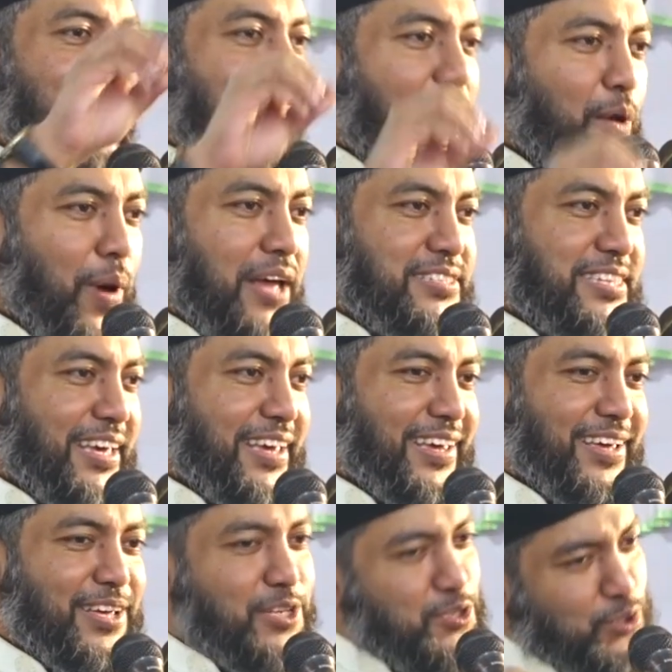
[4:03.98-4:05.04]
কেউ আছে
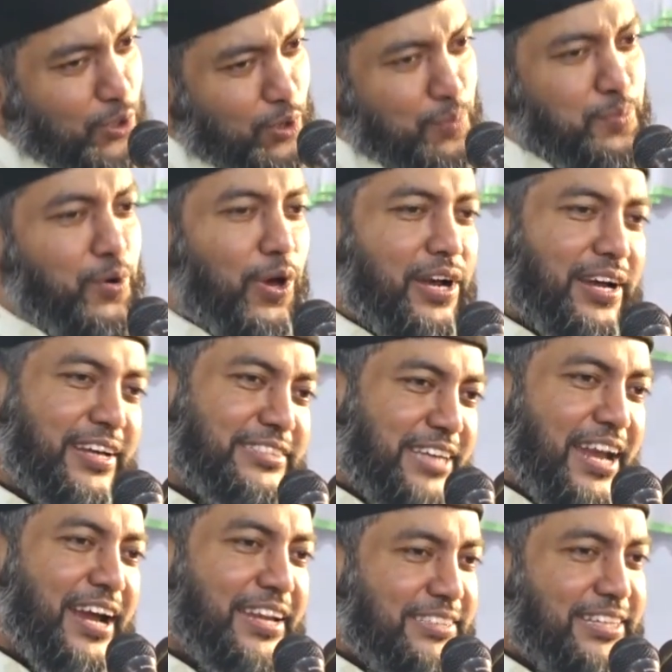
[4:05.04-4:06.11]
জুলুম করে
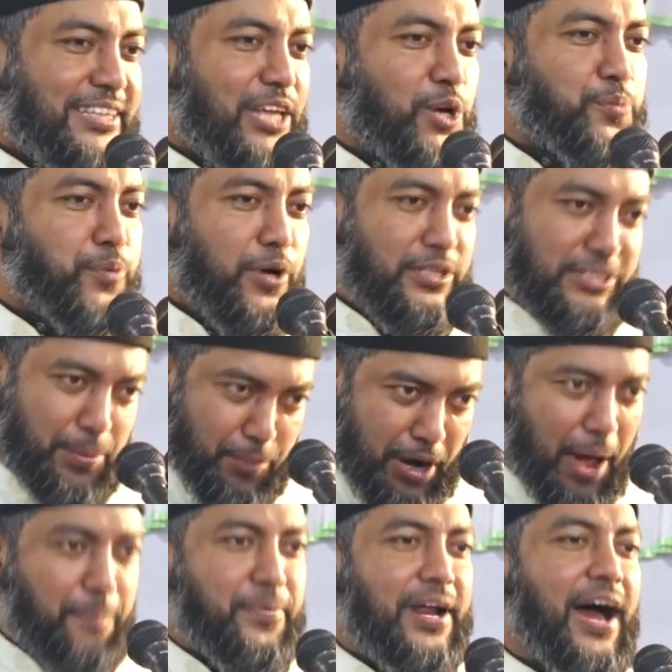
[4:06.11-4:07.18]
নিজেরা নিজেদের উপর যেমন
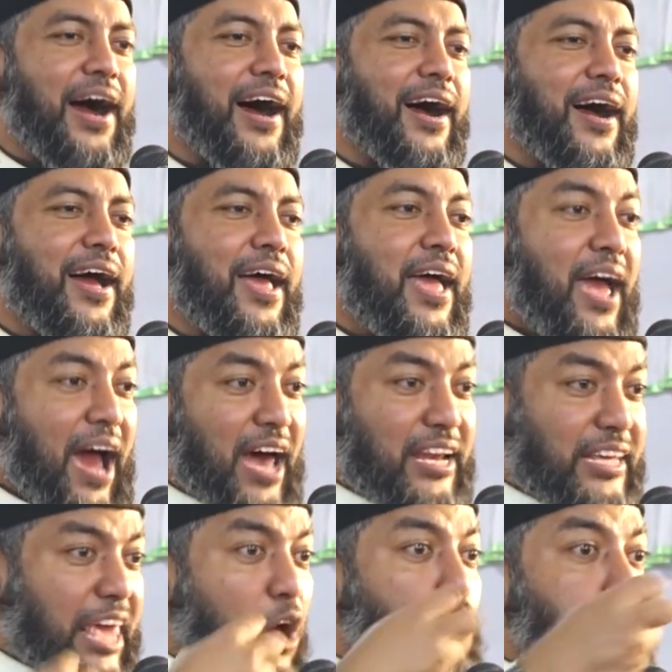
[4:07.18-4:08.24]
আমরা আর
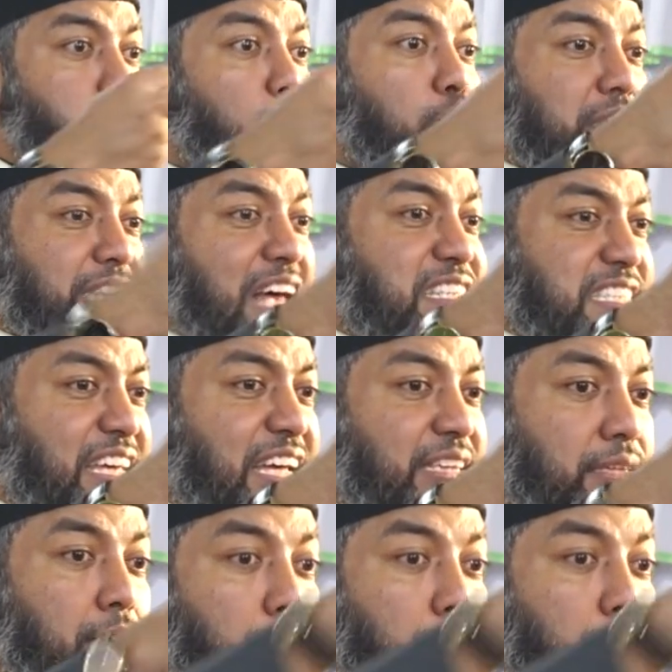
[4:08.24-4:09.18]
কেউ মুক্তাসিক